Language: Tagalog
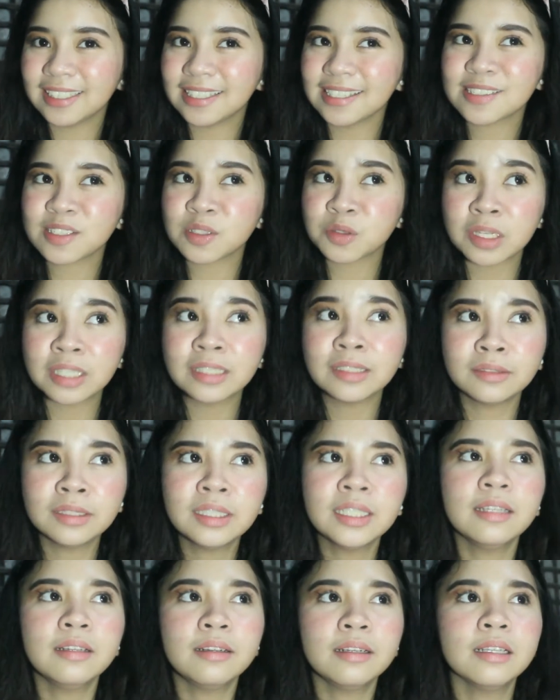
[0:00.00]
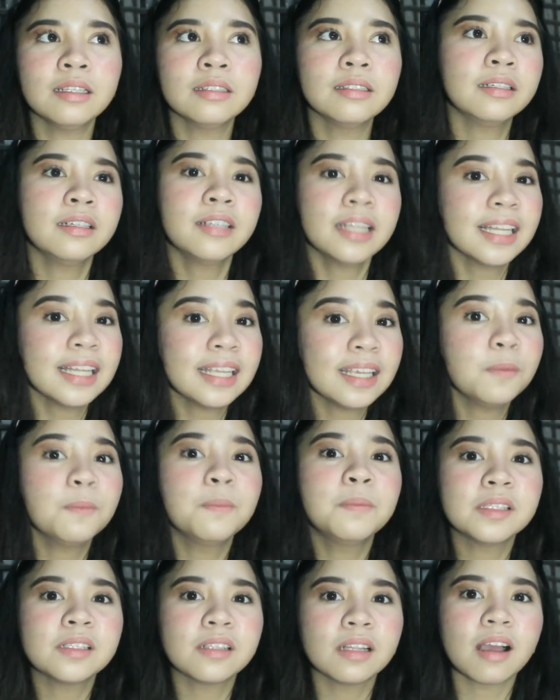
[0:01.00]
It's really, really, really, really
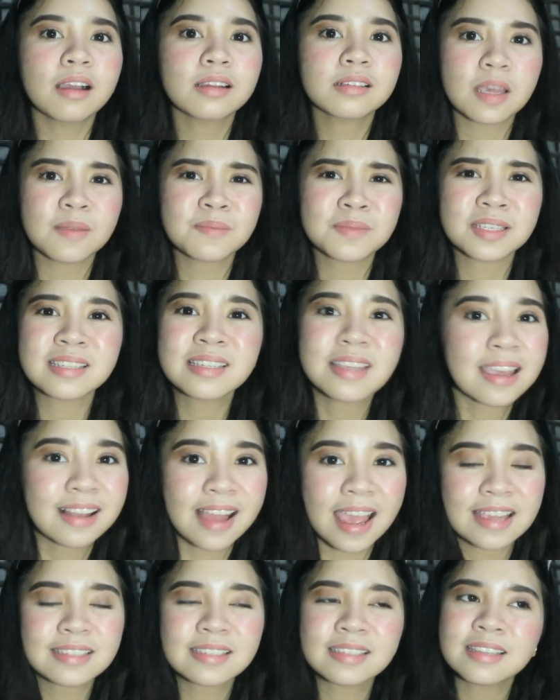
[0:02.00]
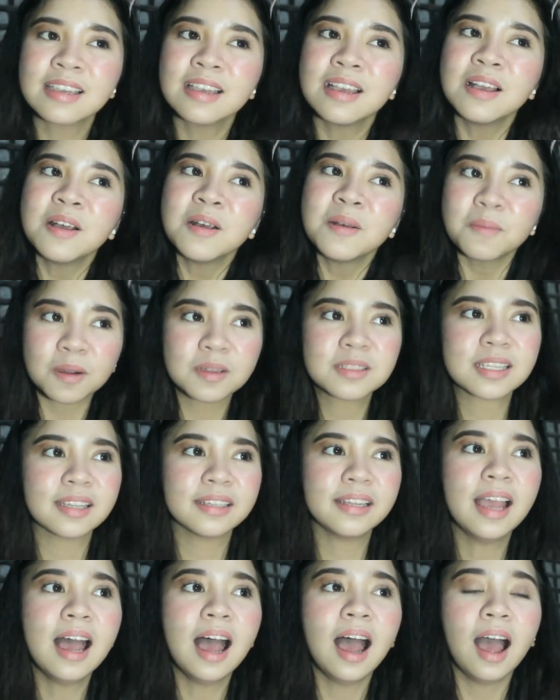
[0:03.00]
been a long time since I last
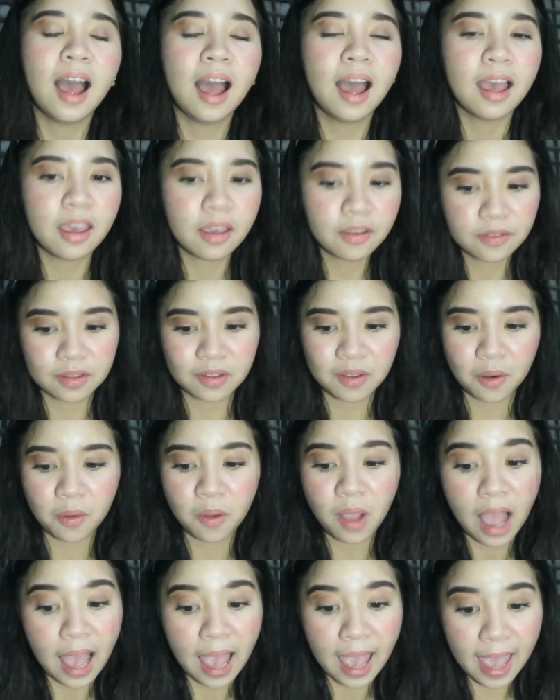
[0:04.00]
posted a video.